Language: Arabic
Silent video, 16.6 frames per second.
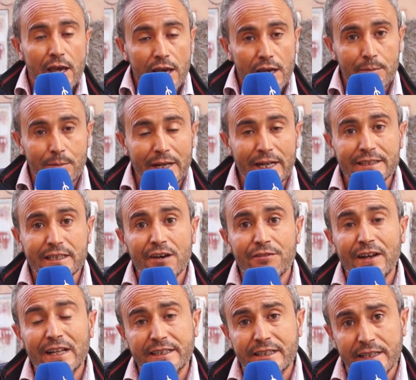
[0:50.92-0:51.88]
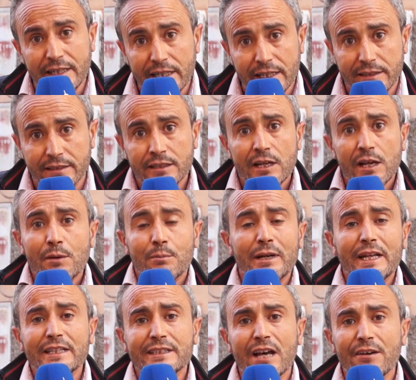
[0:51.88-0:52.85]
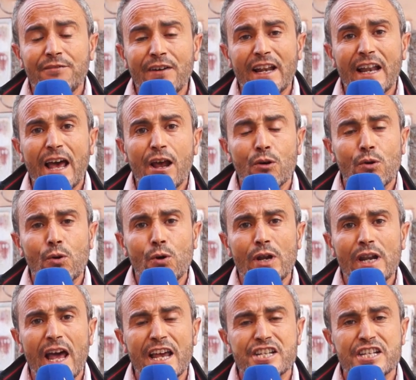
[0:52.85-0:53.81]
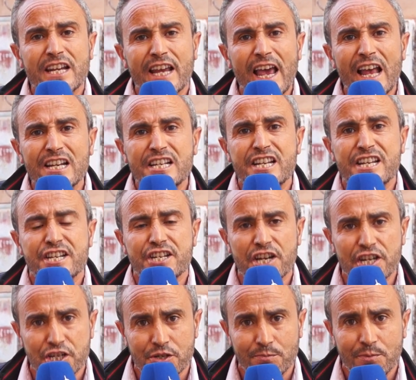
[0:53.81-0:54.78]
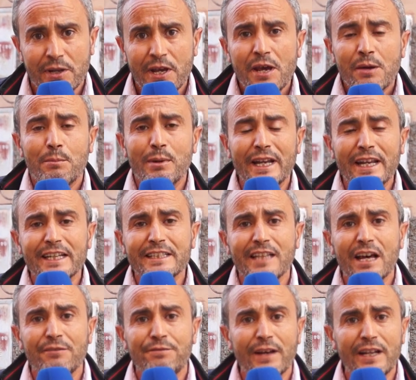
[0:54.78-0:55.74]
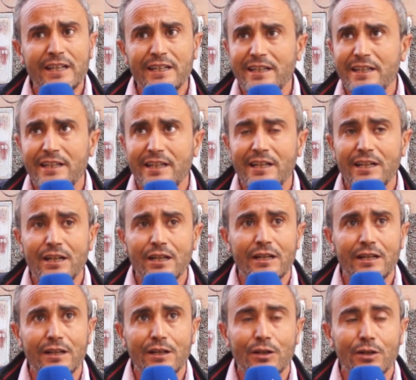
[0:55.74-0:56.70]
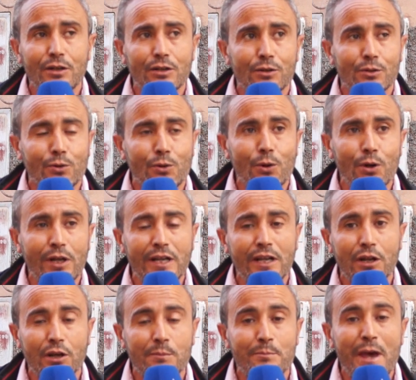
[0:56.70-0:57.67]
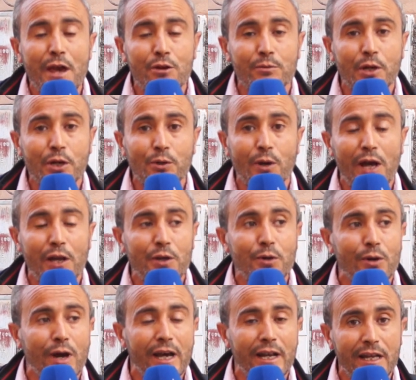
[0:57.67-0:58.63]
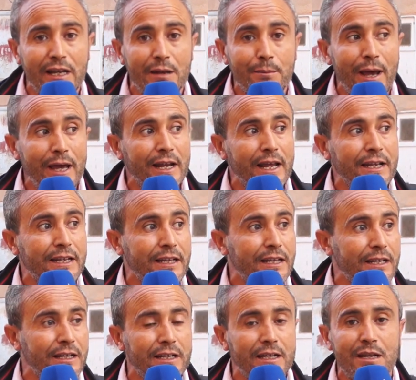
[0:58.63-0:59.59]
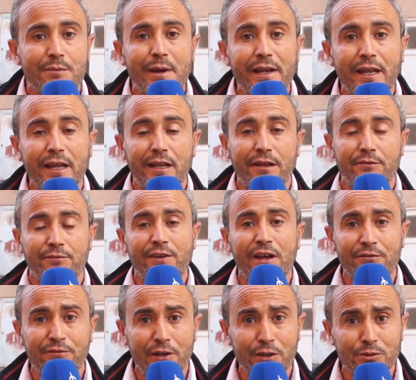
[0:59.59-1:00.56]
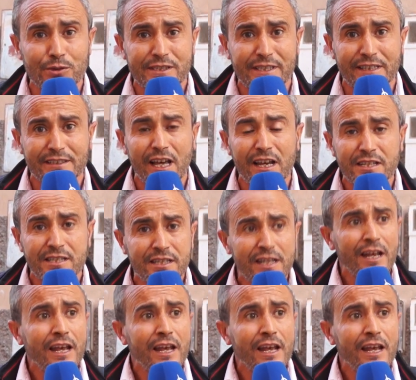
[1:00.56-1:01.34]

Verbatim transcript: بالاضافه للتنديد بالاضافه لكل اشكال الشجب بالاضافه لكل ما يمكن ان يقال على بحال هذا المنع في 2019